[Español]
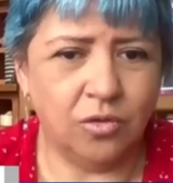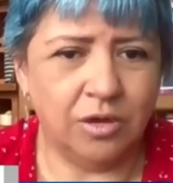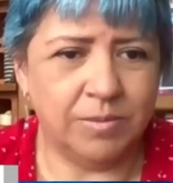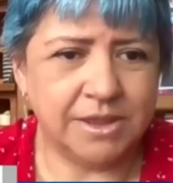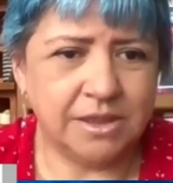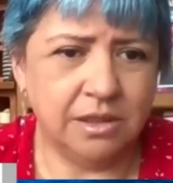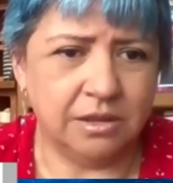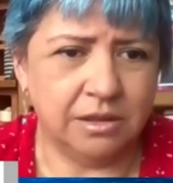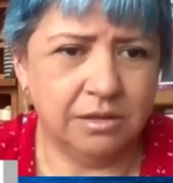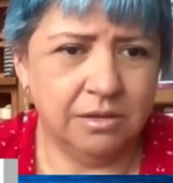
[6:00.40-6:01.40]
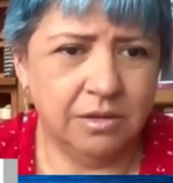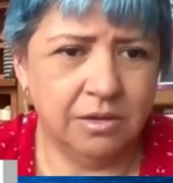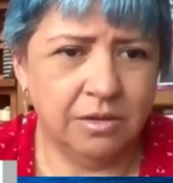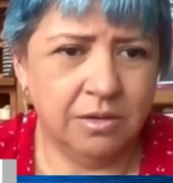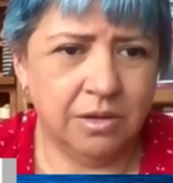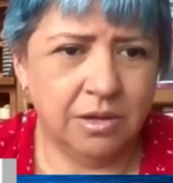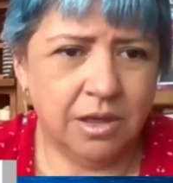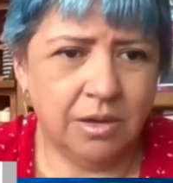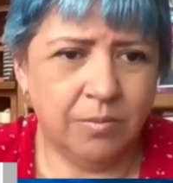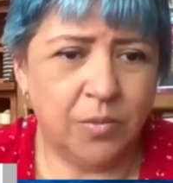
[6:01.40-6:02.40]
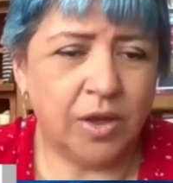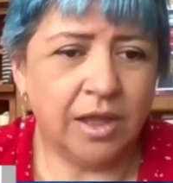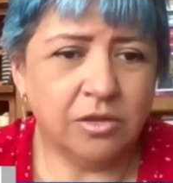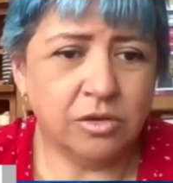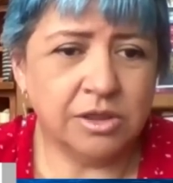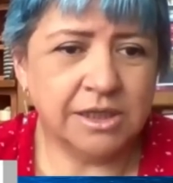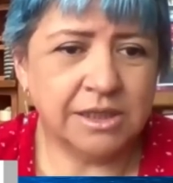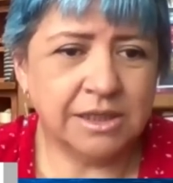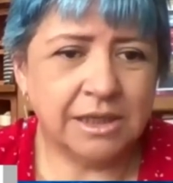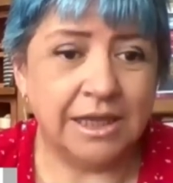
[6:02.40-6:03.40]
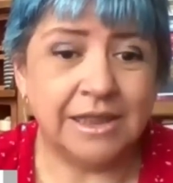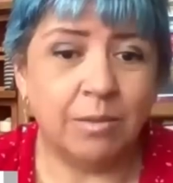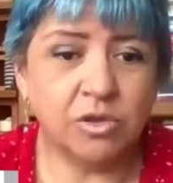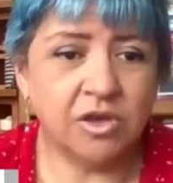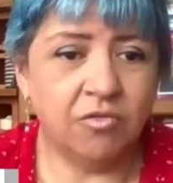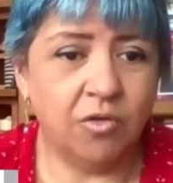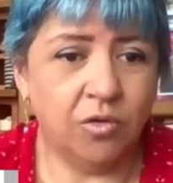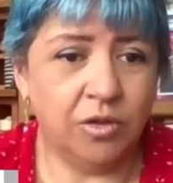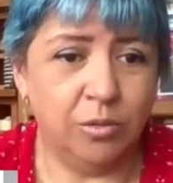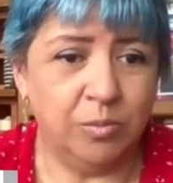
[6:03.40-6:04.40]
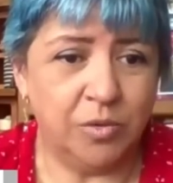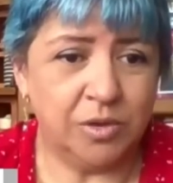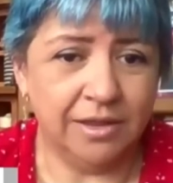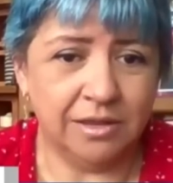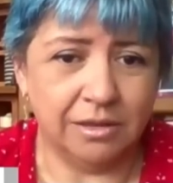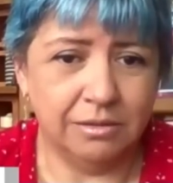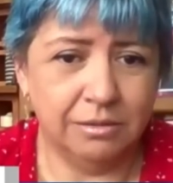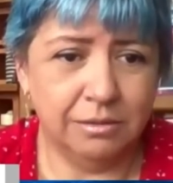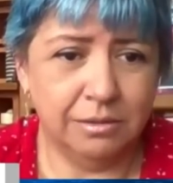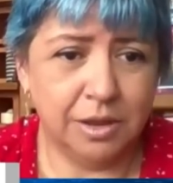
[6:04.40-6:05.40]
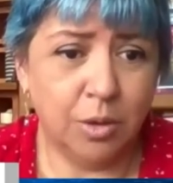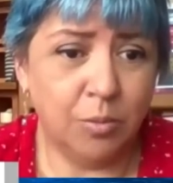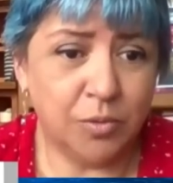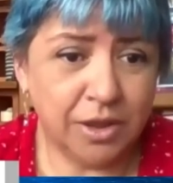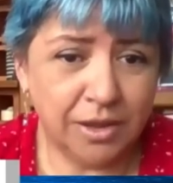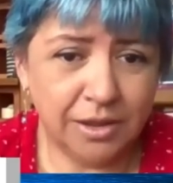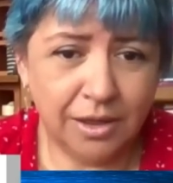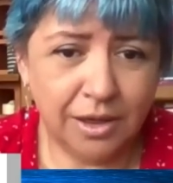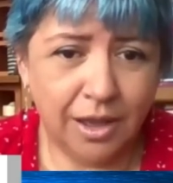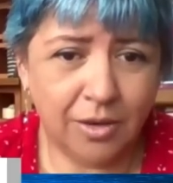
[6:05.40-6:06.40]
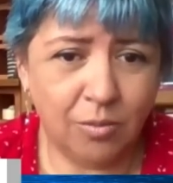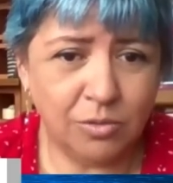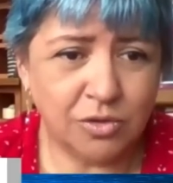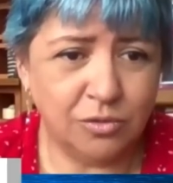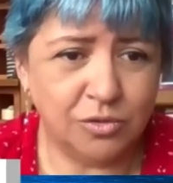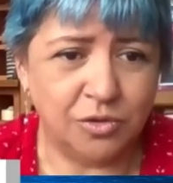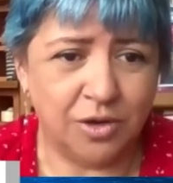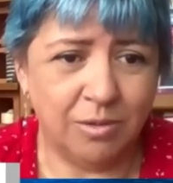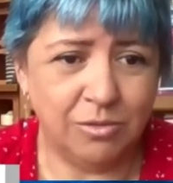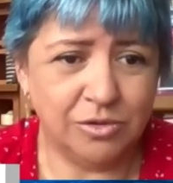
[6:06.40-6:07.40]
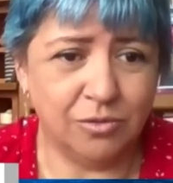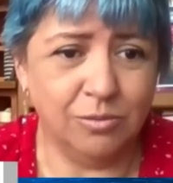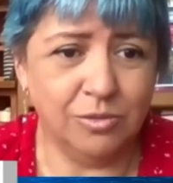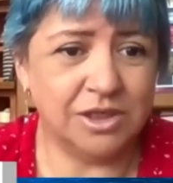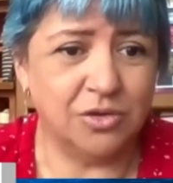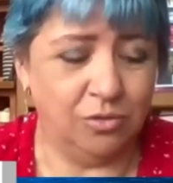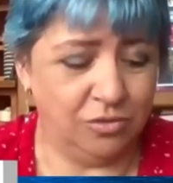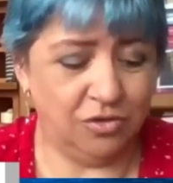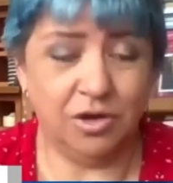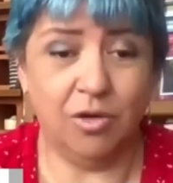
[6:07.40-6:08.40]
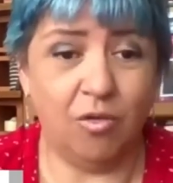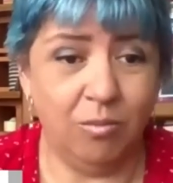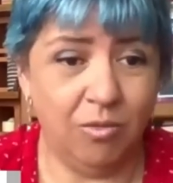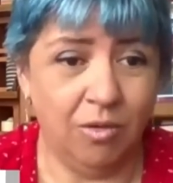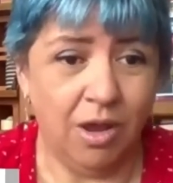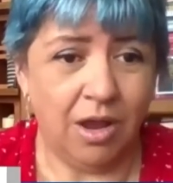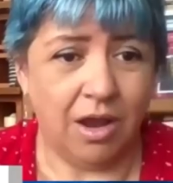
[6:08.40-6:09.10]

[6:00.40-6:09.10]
con el presidente, porque entonces quitamos el foco de lo importante. Y lo importante era cómo solucionamos o cómo se soluciona o cómo